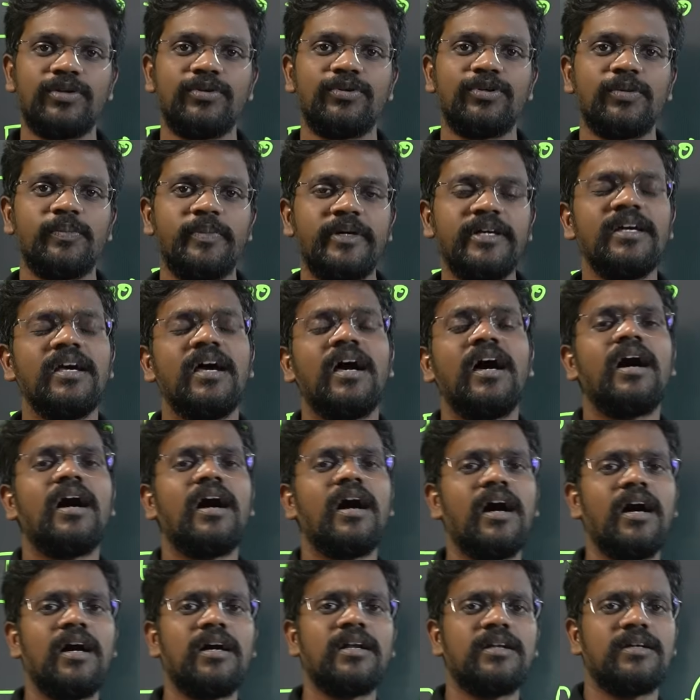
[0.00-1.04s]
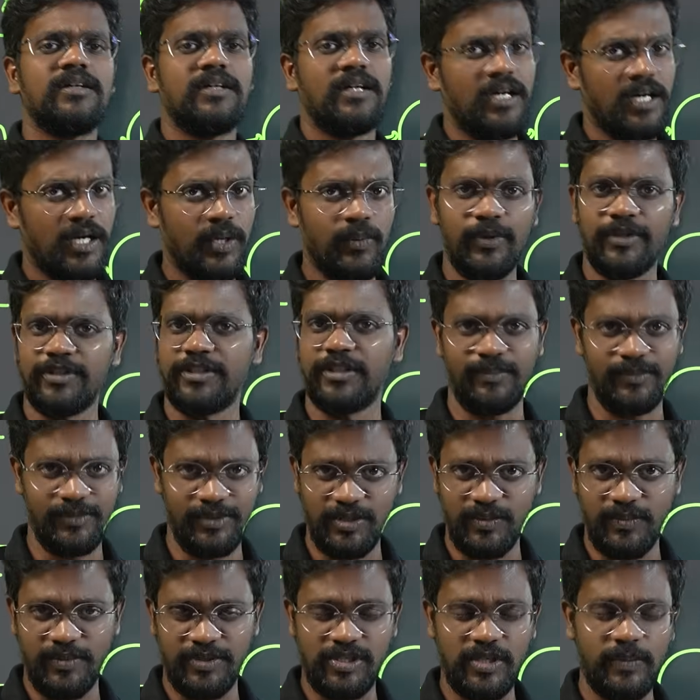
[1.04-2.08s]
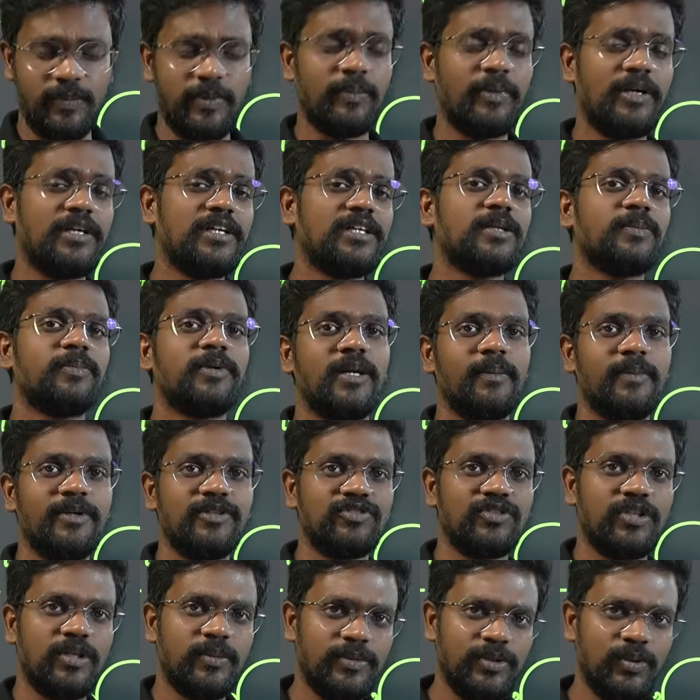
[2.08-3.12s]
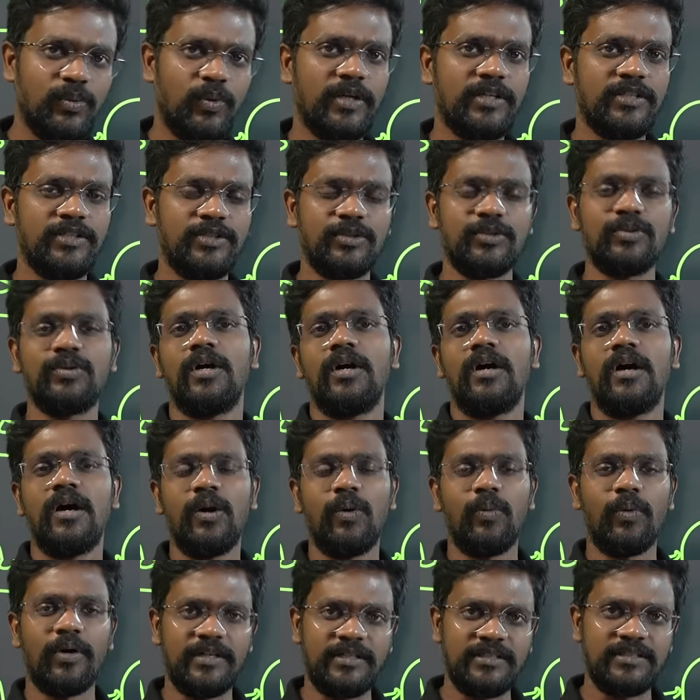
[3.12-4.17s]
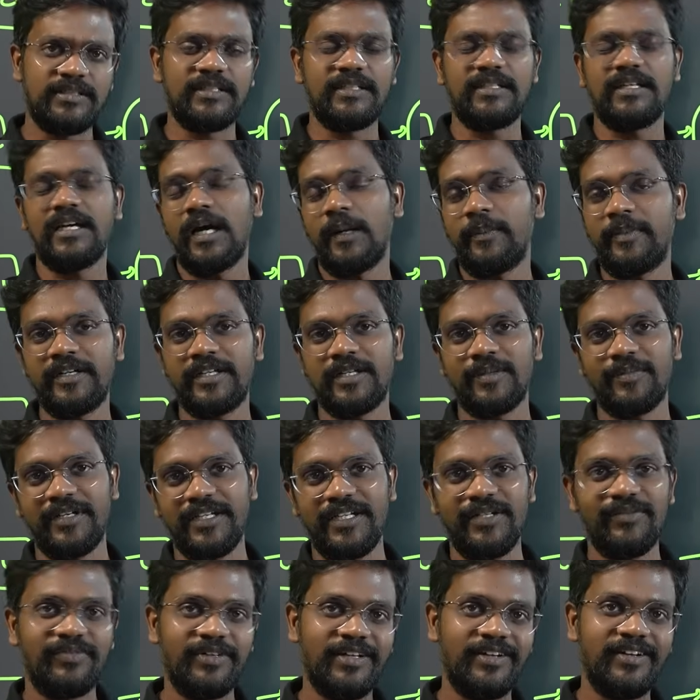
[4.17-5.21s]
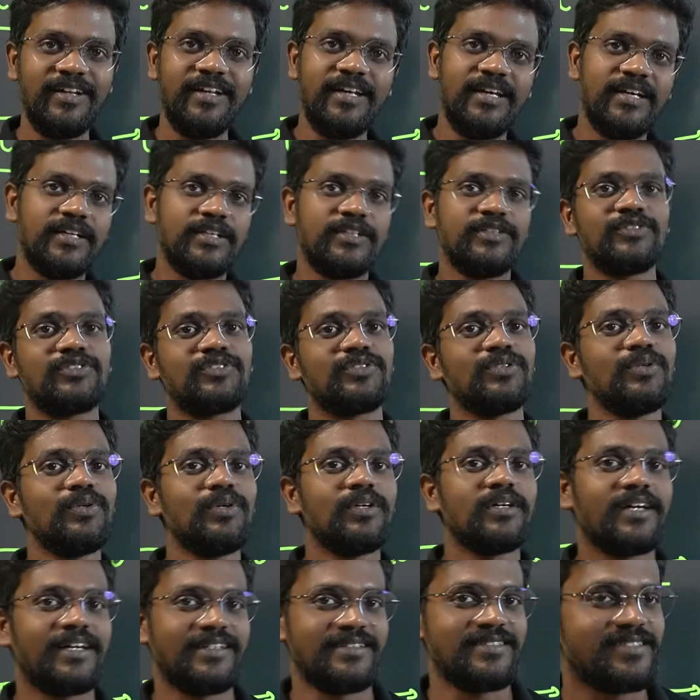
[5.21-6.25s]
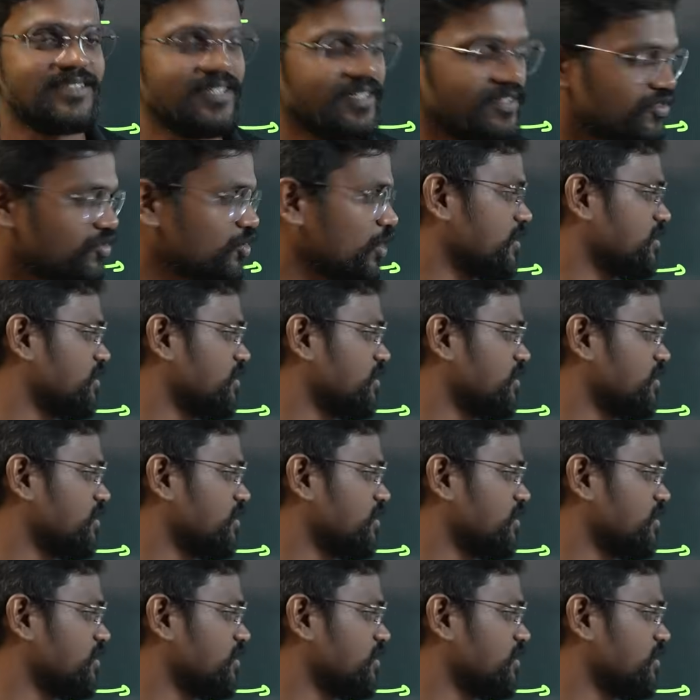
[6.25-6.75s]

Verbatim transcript: ஒன் கியூ டூ பை ஆர் அவ்வளோதான் முடிஞ்சு போச்சு அப்போ மல்டிபிள் அப்படின்னு சொல்லும்போது ஒன் டூ ஒன் த்ரீ அப்படின்ற மாதிரி வி இஸ் டு கன்ஸ்ட்ரக்ட் ஸோ